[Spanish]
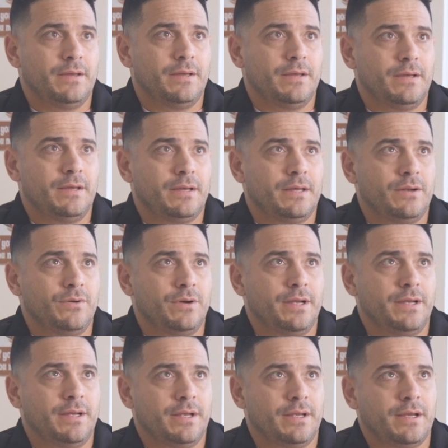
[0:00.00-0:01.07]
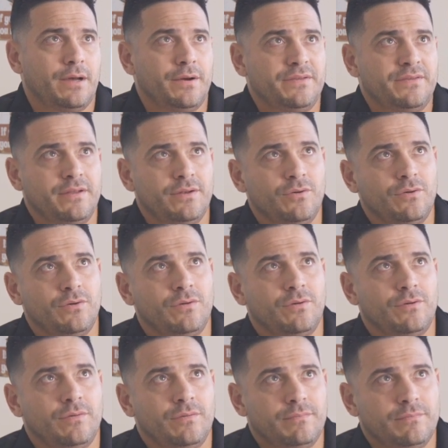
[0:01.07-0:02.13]
Eh, creo que, a veces
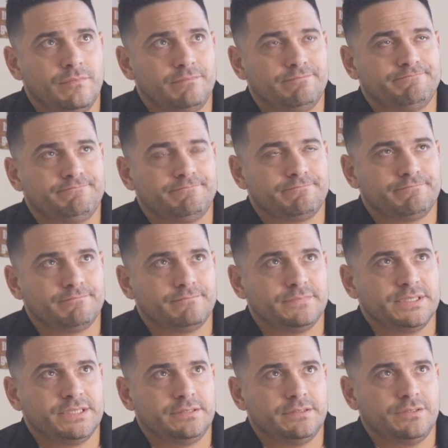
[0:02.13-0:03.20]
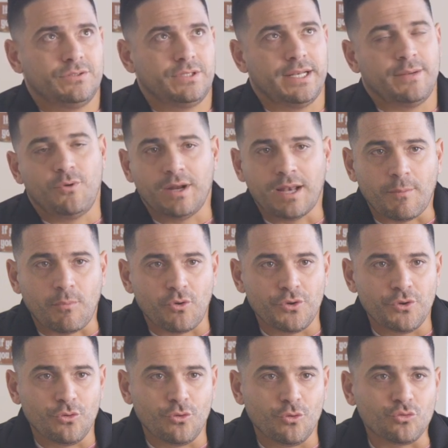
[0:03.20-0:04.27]
no, no tenemos el
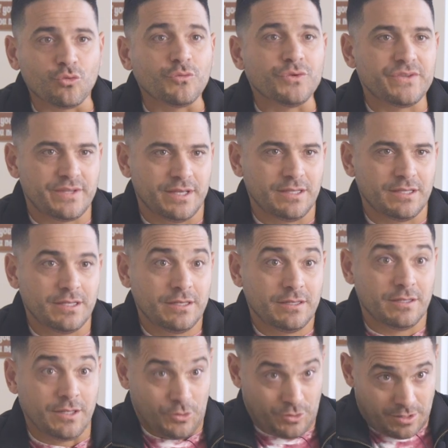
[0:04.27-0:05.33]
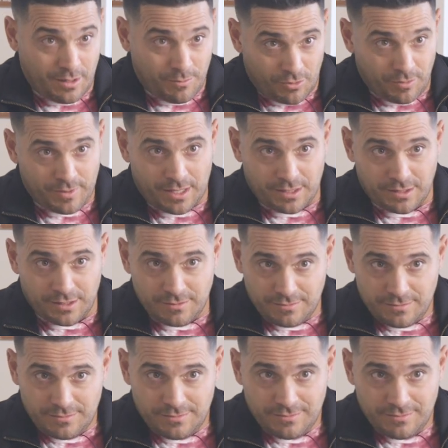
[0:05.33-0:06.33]
apoyo suficiente de nuestra propia gente, ¿no?